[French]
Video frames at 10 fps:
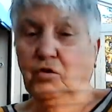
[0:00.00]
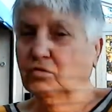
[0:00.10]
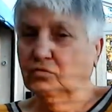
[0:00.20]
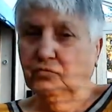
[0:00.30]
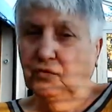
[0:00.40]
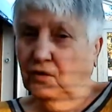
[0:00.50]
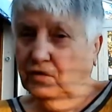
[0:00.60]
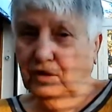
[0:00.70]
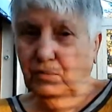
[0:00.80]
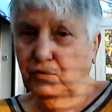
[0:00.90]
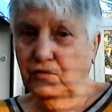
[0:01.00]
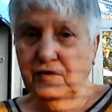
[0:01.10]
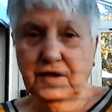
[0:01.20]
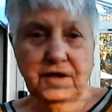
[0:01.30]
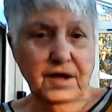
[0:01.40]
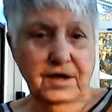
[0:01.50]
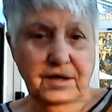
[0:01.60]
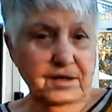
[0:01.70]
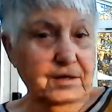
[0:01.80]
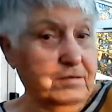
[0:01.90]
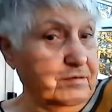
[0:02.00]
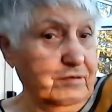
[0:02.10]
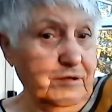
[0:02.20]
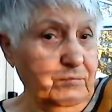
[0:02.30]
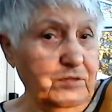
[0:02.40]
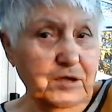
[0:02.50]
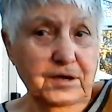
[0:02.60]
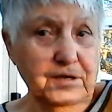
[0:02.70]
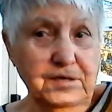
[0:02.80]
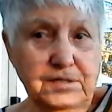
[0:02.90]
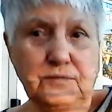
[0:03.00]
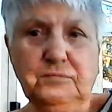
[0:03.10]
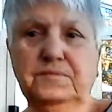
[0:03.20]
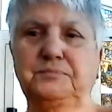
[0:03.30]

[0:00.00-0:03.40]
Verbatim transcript: Son œil n'est plus inquiet, c'est un petit hérisson.